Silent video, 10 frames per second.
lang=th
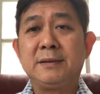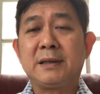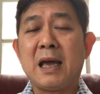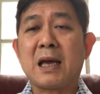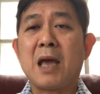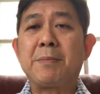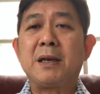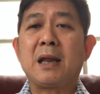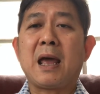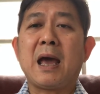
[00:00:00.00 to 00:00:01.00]
แก้ไขปัญ
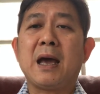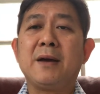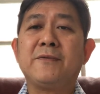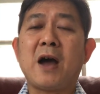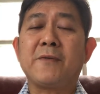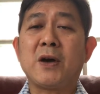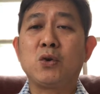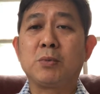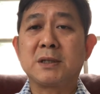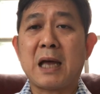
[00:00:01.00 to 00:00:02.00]
หา ฝ่าฟัน
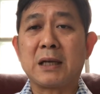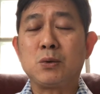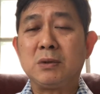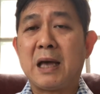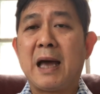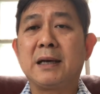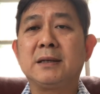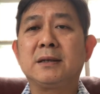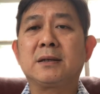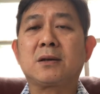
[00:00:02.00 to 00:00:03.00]
อุปสรรคทุกอย่าง
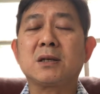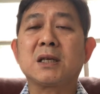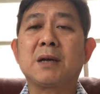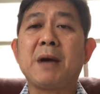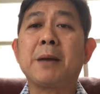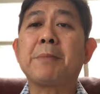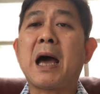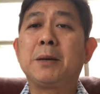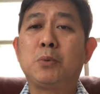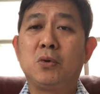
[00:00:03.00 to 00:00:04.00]
ก็จะสามารถผ่า
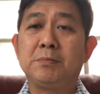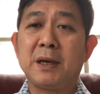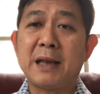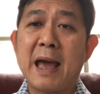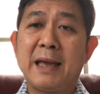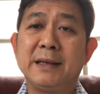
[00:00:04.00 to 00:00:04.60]
นพ้นไปได้